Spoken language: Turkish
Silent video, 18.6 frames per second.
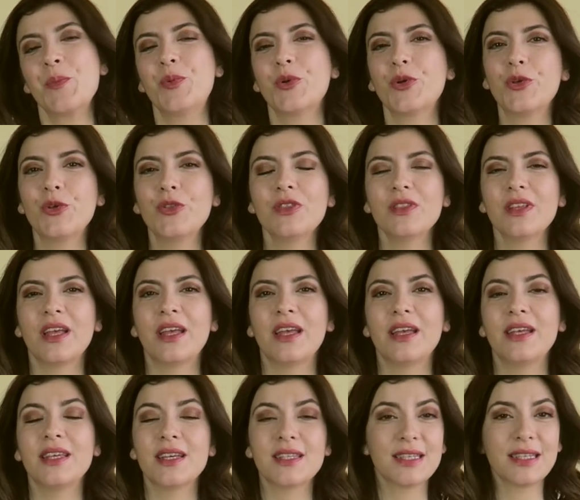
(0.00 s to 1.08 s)
Bugün e,
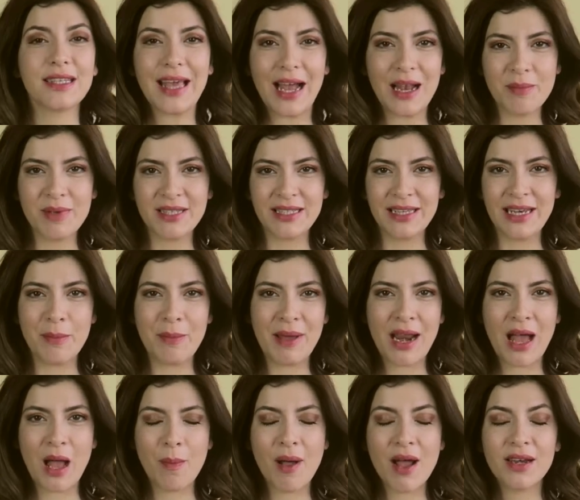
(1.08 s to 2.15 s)
yazın gelmesiyle
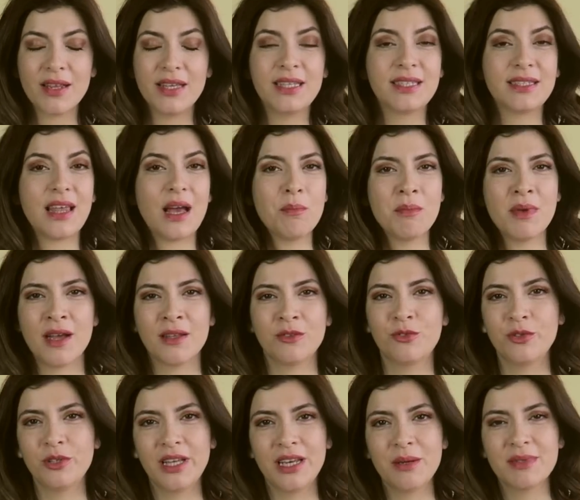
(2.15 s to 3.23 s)
beraber
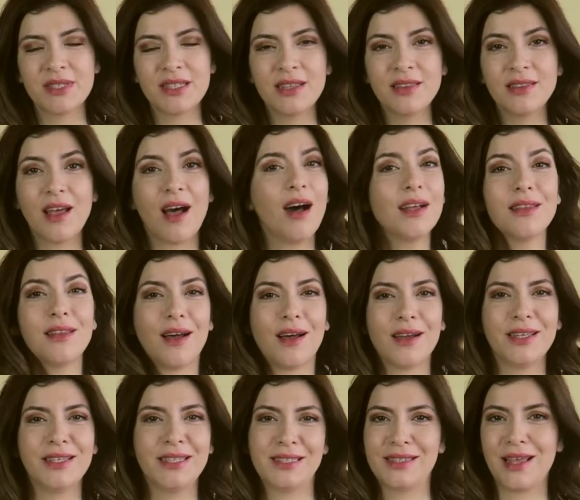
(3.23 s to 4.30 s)
istenmeyen tüylerimizin daha
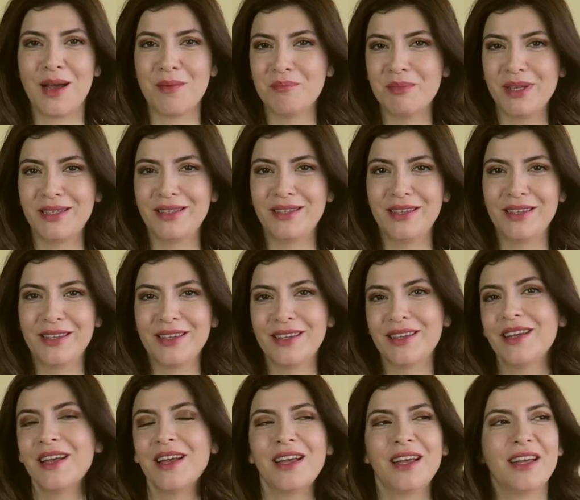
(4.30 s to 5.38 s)
da
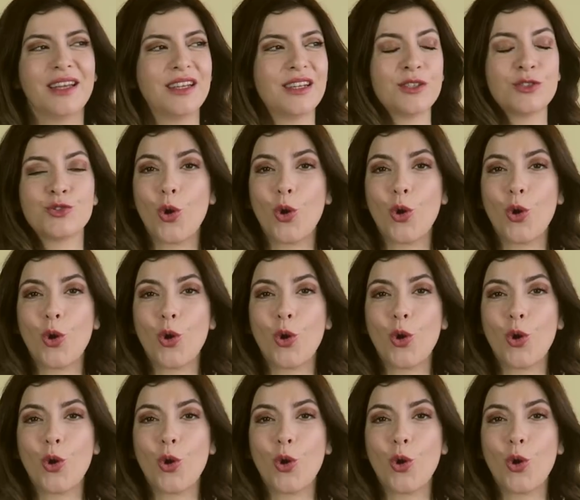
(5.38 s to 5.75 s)
istenmediği e,